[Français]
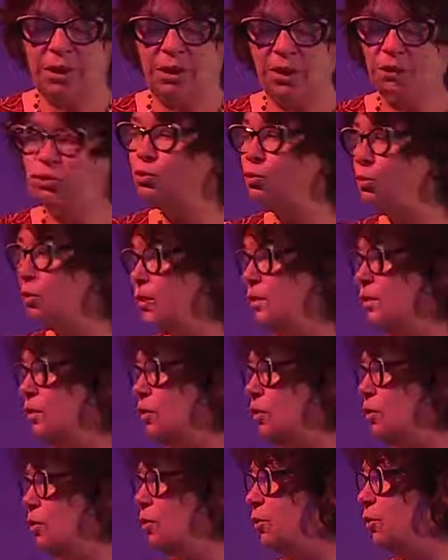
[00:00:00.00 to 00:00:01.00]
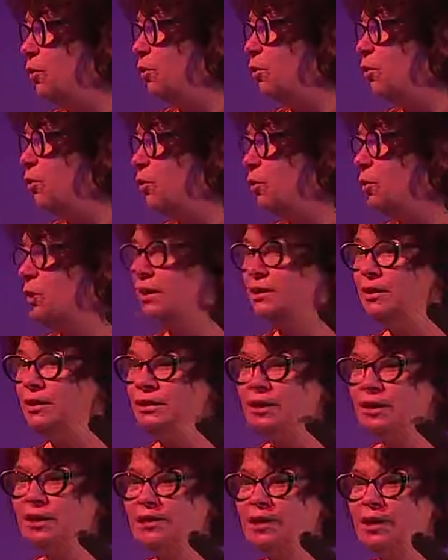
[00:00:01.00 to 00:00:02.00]
Ensuite, depuis
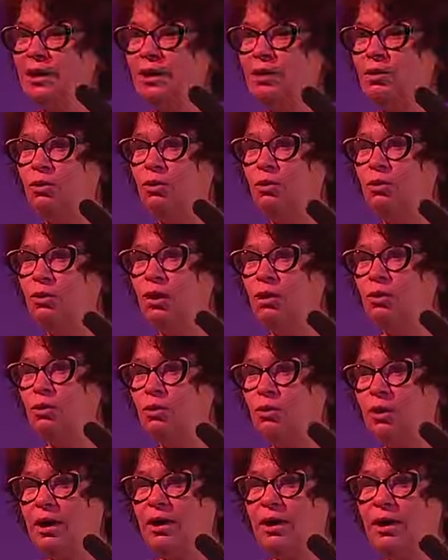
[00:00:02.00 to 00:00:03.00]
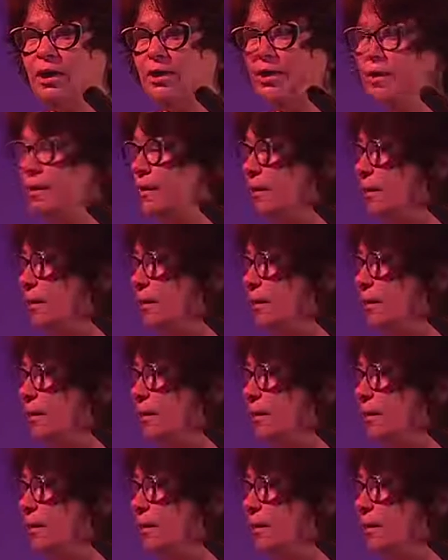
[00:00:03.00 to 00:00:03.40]
l'année dernière, Laurent Cloirec